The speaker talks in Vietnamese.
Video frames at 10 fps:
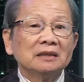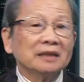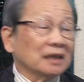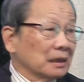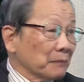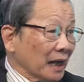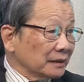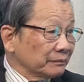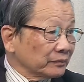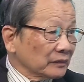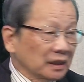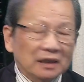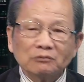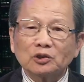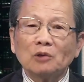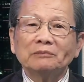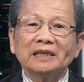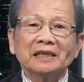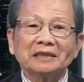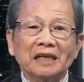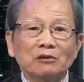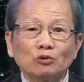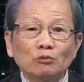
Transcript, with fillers: rất là mạnh chứ ông Trump đi đến đâu